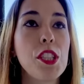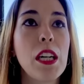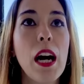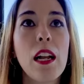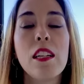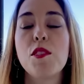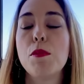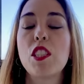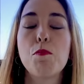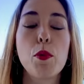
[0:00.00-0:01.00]
ideal, es
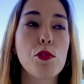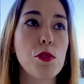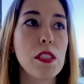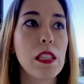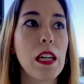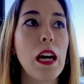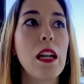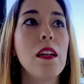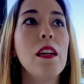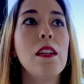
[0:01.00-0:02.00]
mi esposo
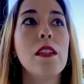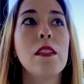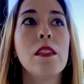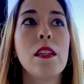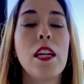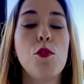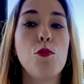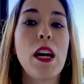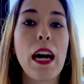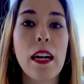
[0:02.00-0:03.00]
ideal, en
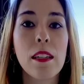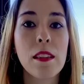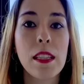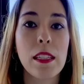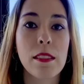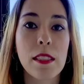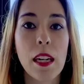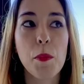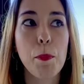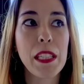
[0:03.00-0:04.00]
lugar de
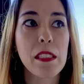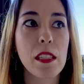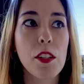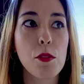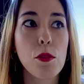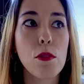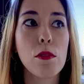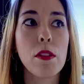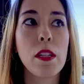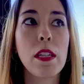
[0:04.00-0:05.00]
estar
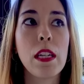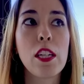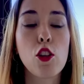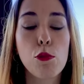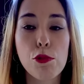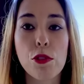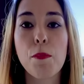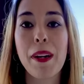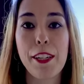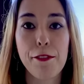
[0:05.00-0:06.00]
pensando e incluso
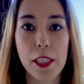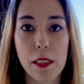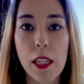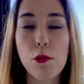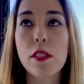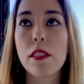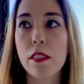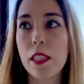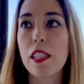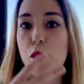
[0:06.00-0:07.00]
manifestando, es
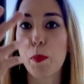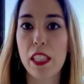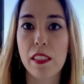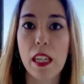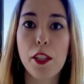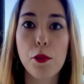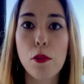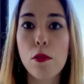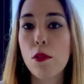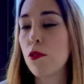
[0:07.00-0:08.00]
decir,
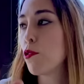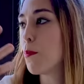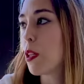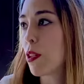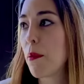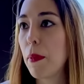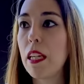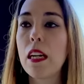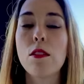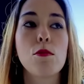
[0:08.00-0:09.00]
expresando con tu mejor
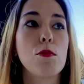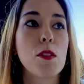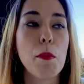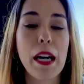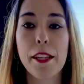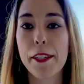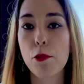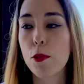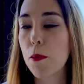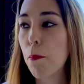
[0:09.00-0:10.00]
amiga o tu comadre
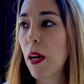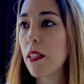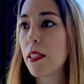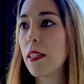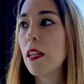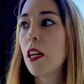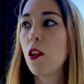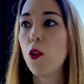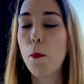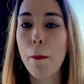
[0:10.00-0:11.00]
o tu compadre
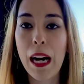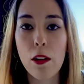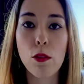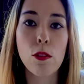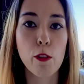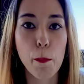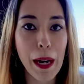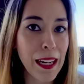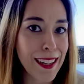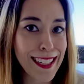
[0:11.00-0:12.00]
lo malo o lo
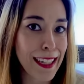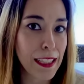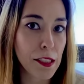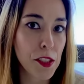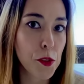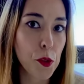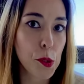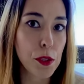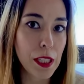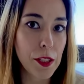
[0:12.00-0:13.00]
mala que haya sido
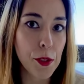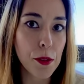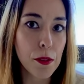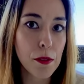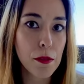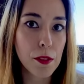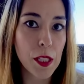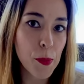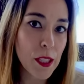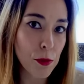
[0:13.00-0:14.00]
contigo,
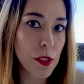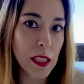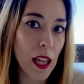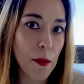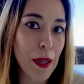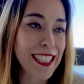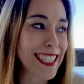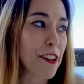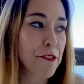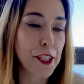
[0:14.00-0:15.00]
sí, porque eso es nada más
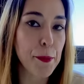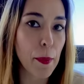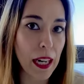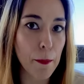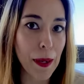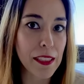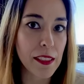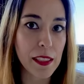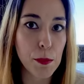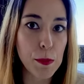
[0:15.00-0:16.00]
reafirmar más
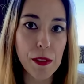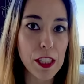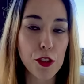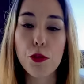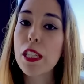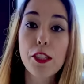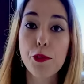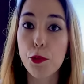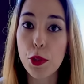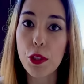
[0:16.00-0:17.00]
esa misma versión que
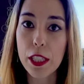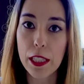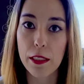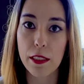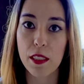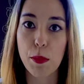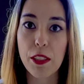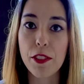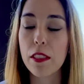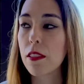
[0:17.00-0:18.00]
tú no quieres que se
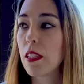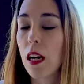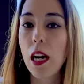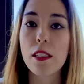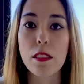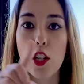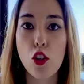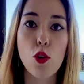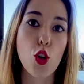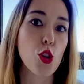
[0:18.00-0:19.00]
manifieste, haz
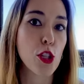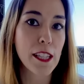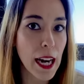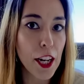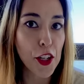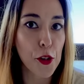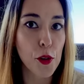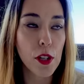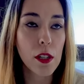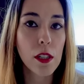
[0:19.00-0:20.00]
lo
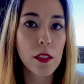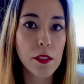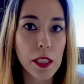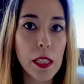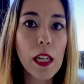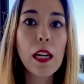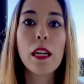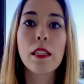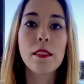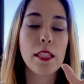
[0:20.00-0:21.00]
contrario, sí.
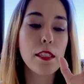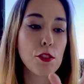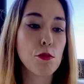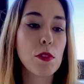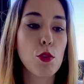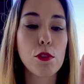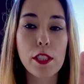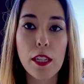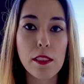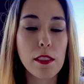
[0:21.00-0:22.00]
Tienes un
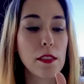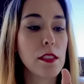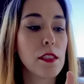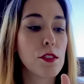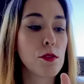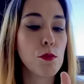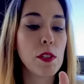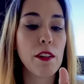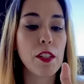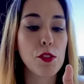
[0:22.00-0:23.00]
contraste, tienes
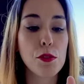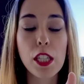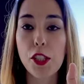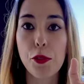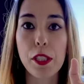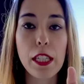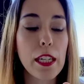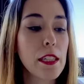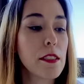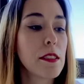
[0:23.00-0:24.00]
una versión que no
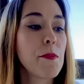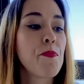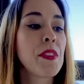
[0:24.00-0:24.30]
quieres,